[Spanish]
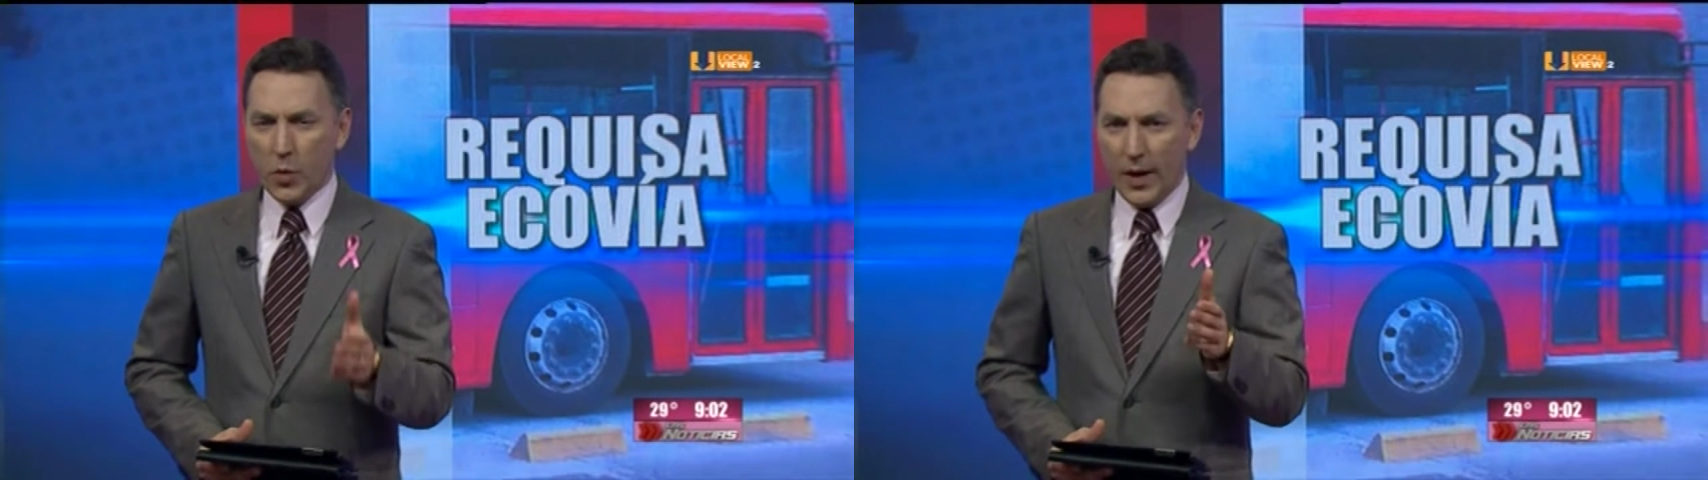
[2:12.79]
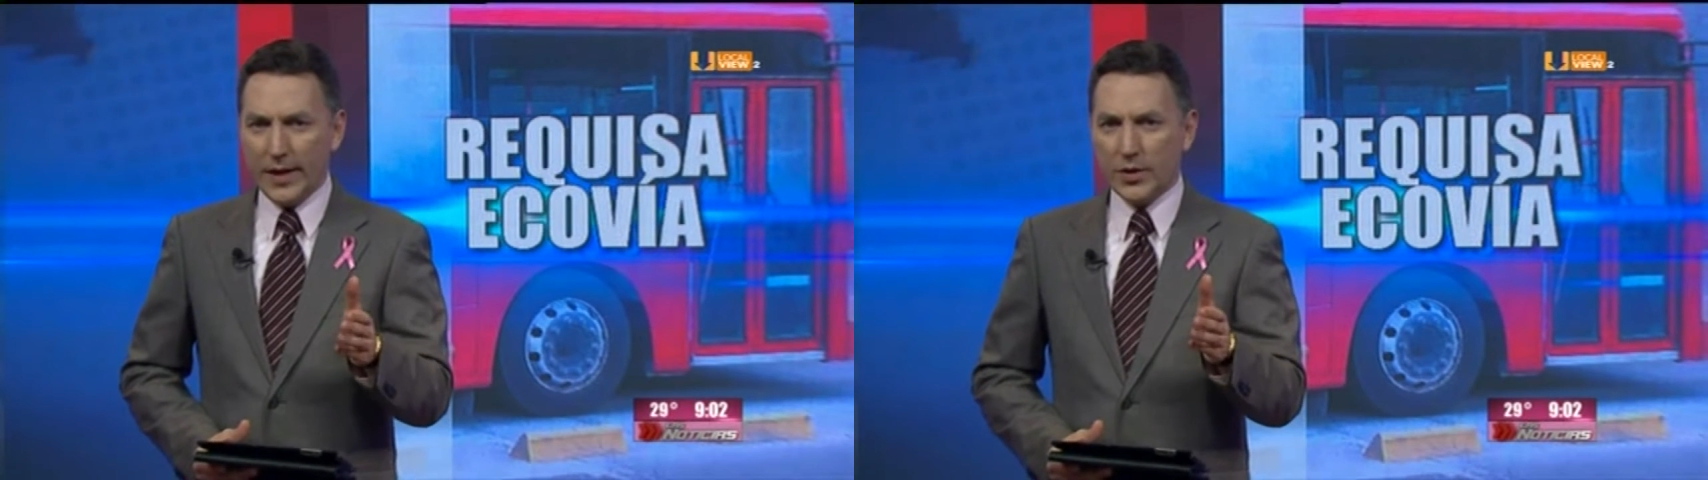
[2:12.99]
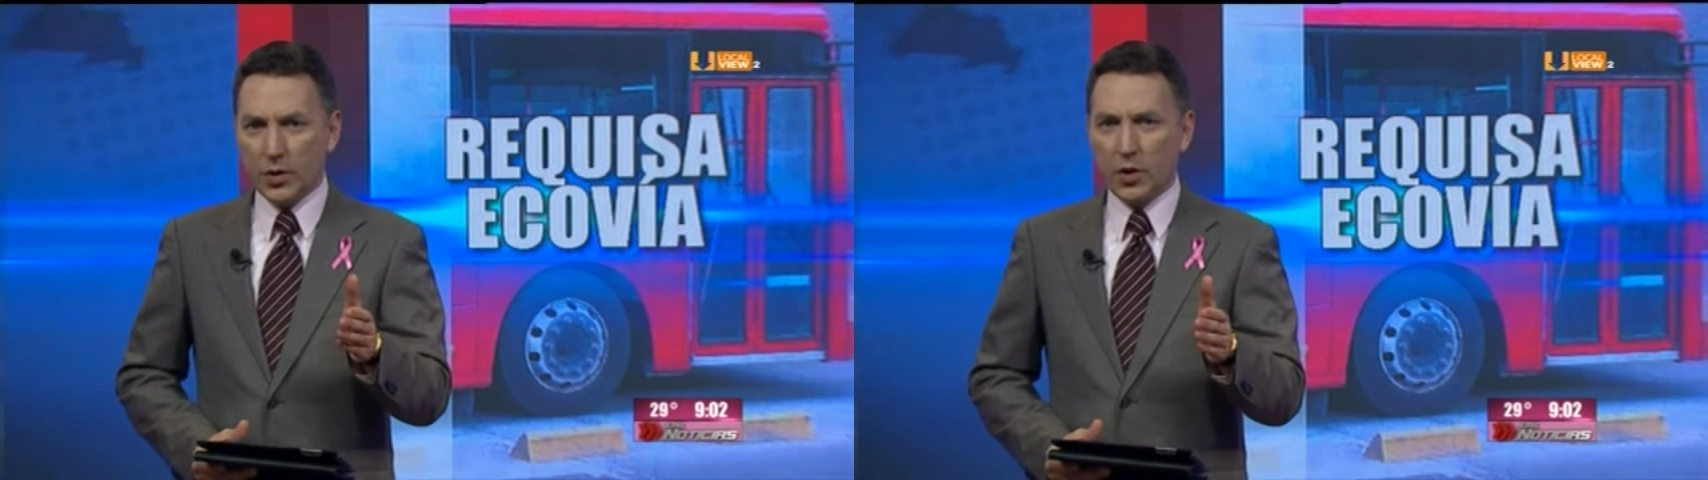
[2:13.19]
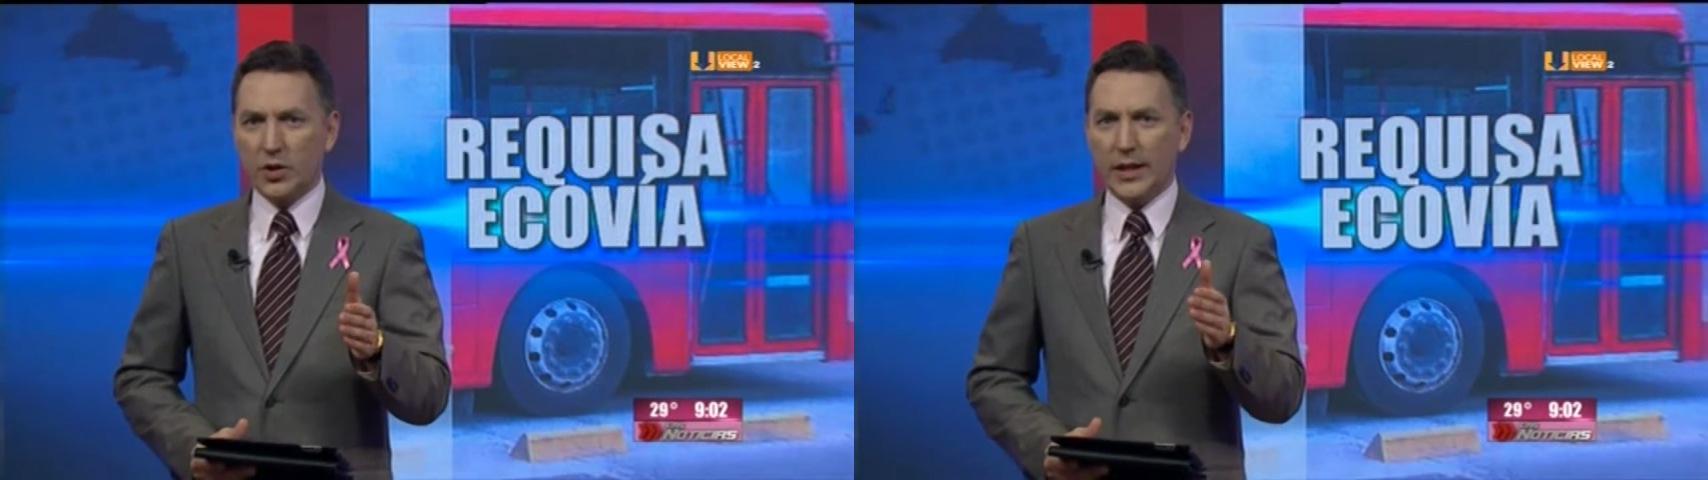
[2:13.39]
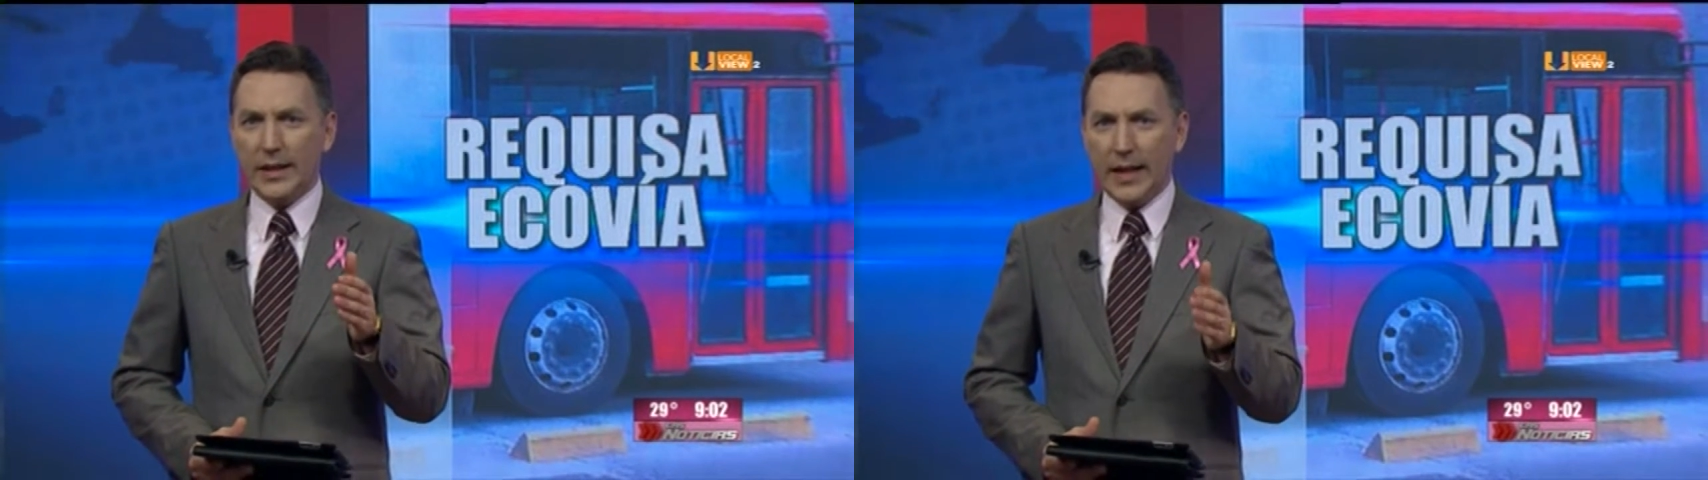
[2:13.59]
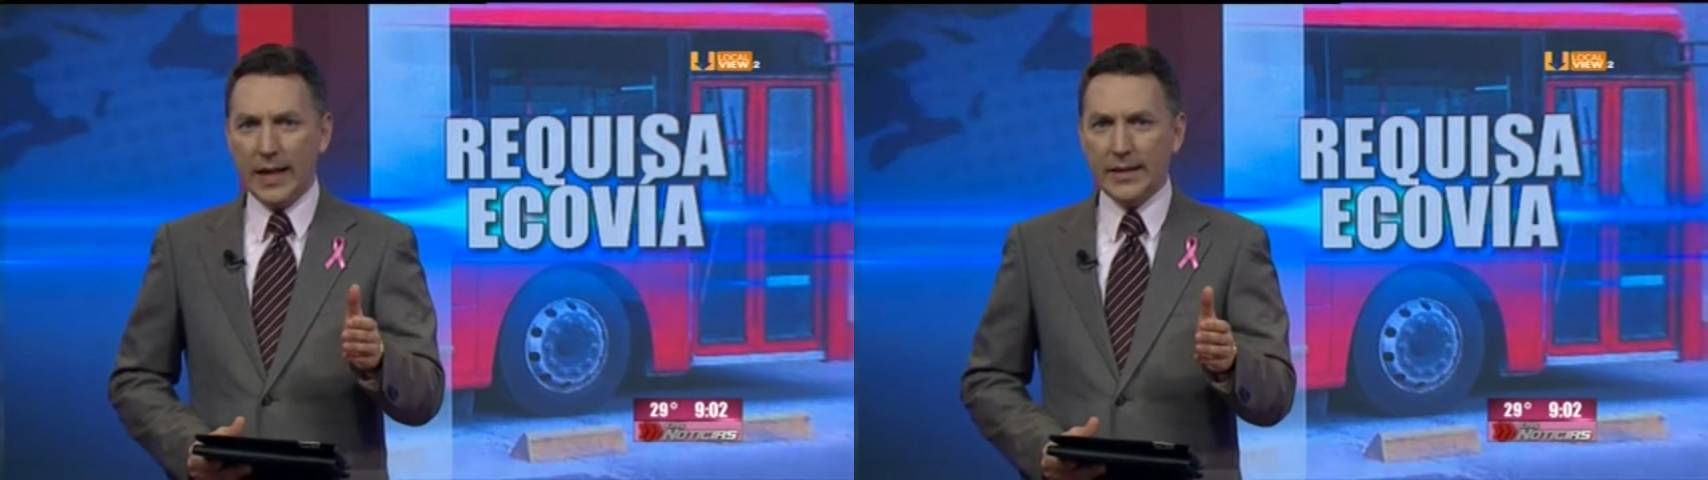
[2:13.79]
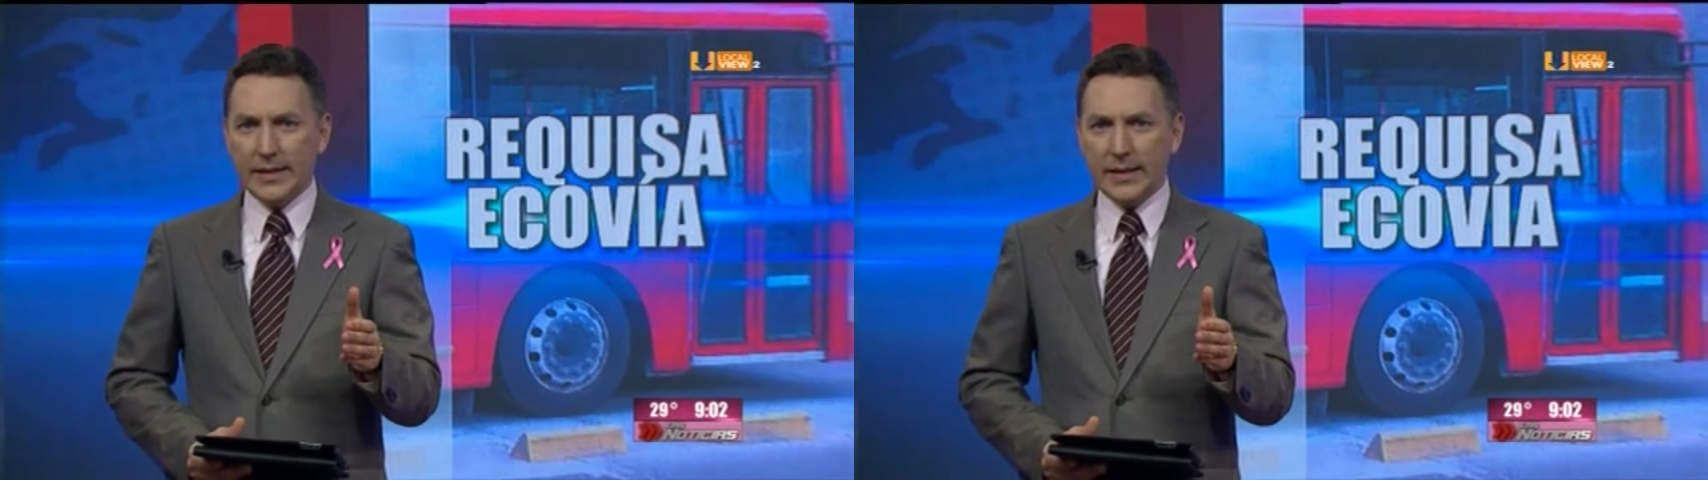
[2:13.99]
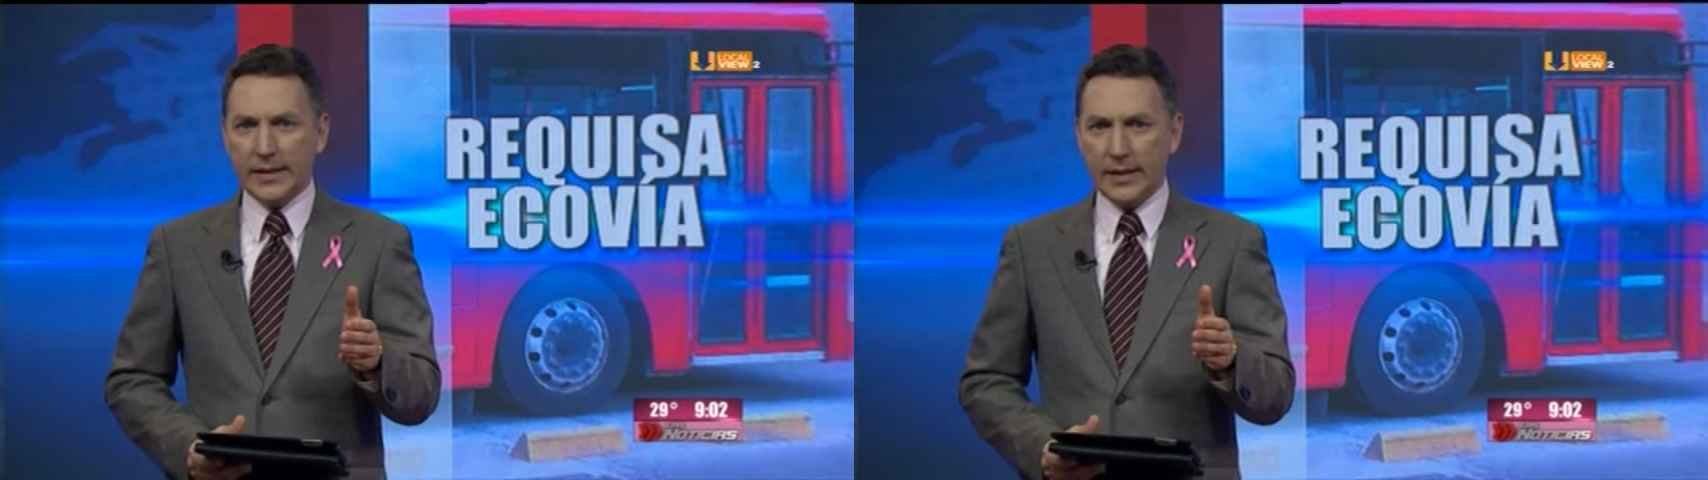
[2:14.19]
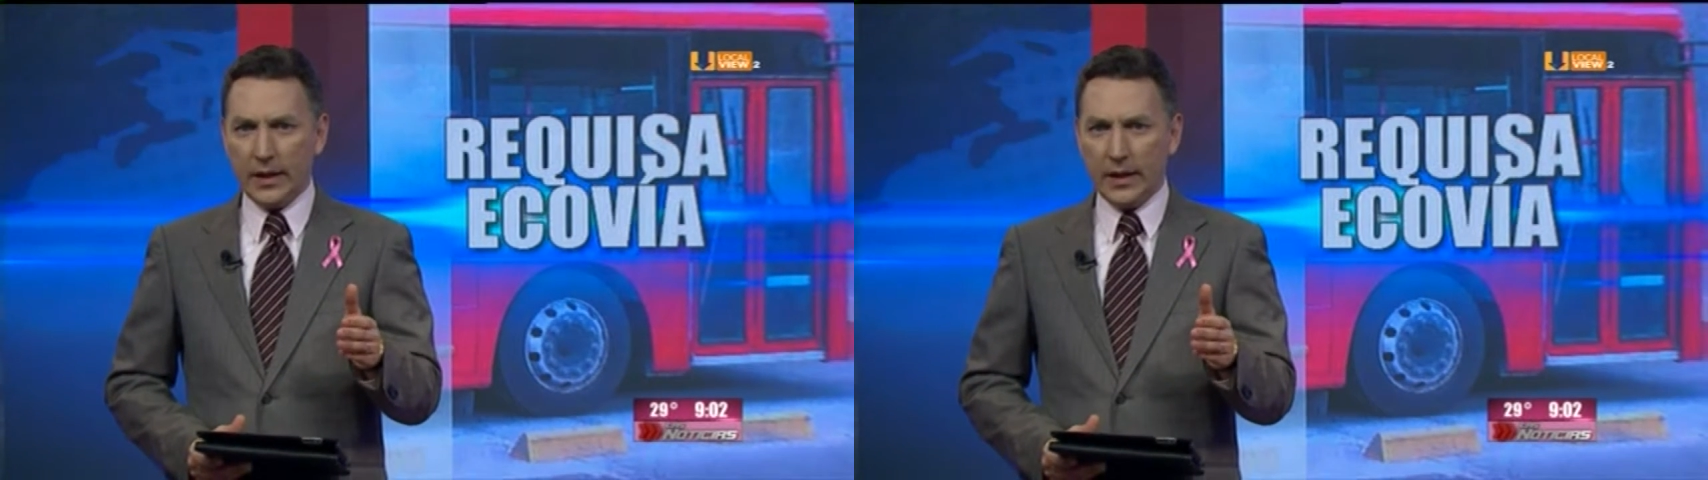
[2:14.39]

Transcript: ¿Cuáles son los alcances?